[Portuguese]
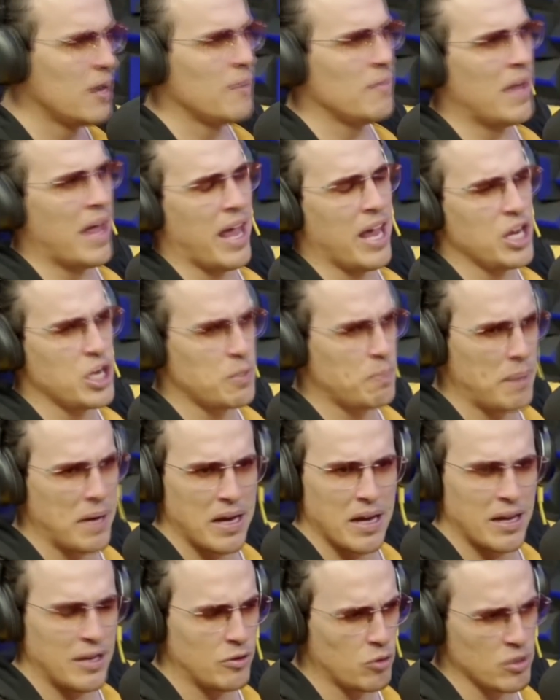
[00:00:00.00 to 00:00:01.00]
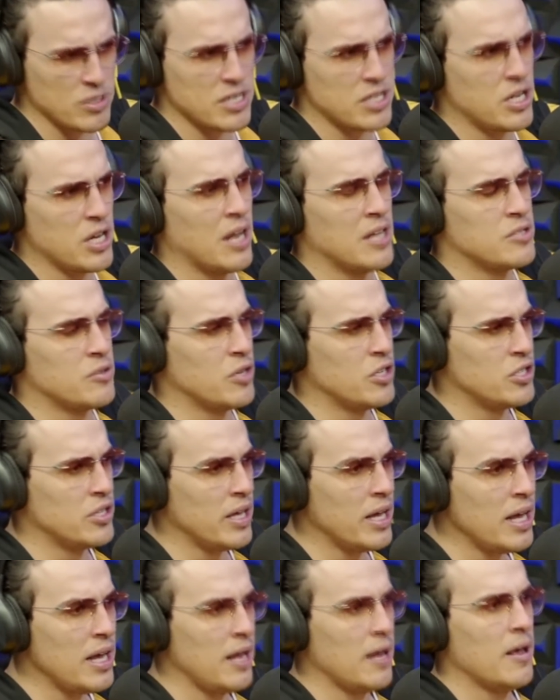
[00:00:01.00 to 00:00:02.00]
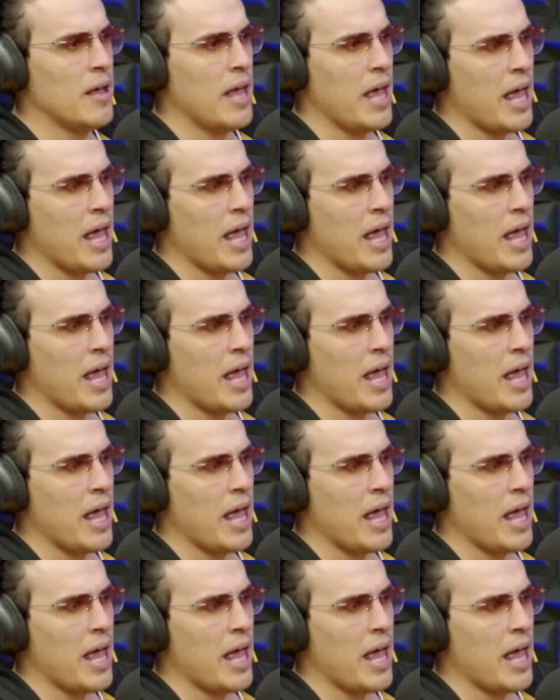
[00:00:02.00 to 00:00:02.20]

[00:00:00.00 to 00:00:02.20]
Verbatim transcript: respinga em todas as relações dele,